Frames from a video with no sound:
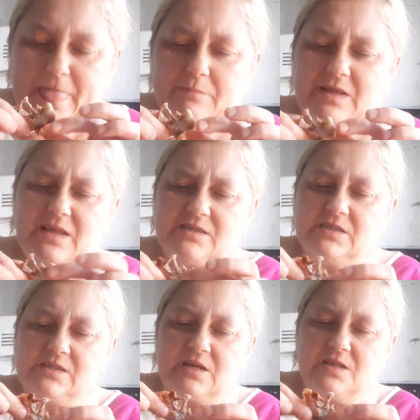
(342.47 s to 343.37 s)
На нашей
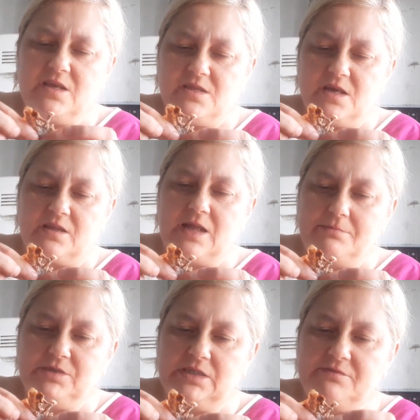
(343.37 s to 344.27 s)
стороне нет.
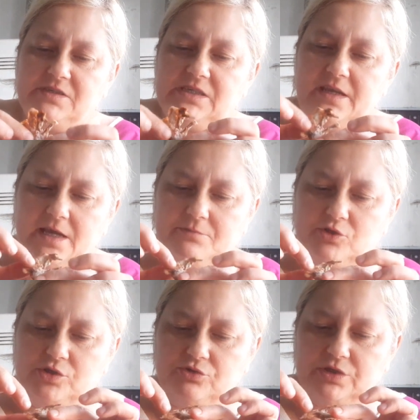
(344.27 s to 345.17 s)
Там где-то в селе,
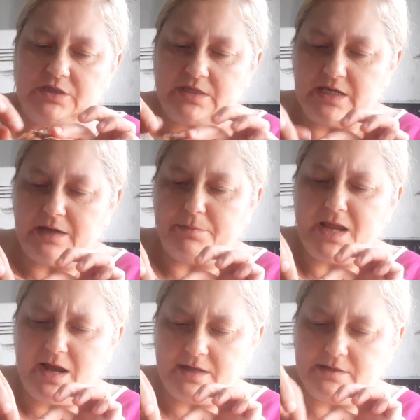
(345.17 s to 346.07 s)
может, вот это
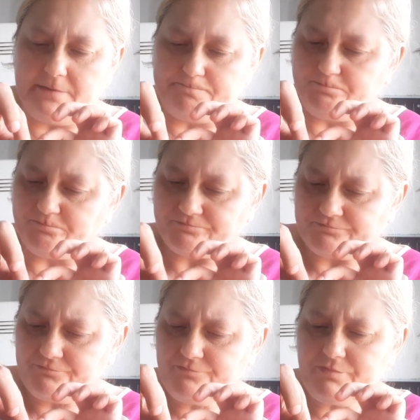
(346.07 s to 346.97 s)
диабряды,
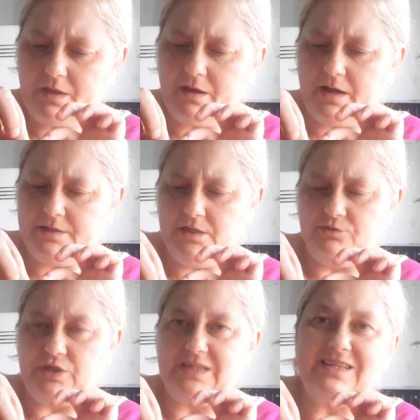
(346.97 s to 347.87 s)
они
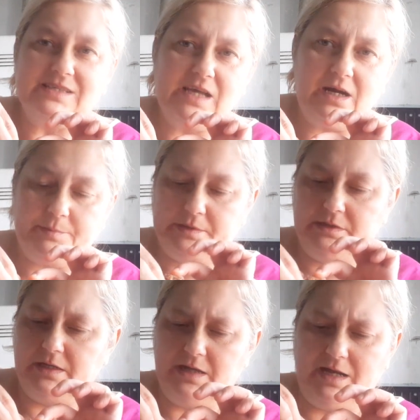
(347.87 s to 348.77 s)
вот это на
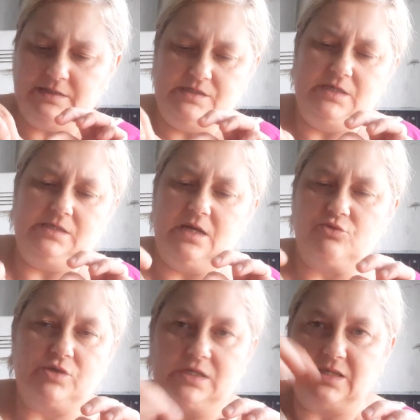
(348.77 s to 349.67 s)
западной, а здесь на
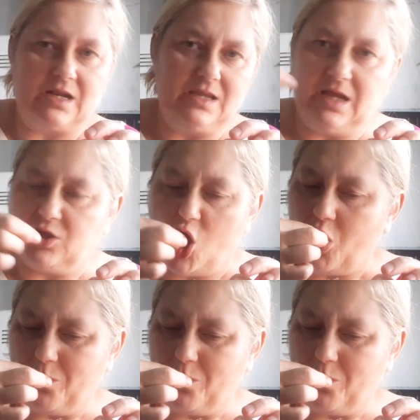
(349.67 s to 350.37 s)
русской стороне оно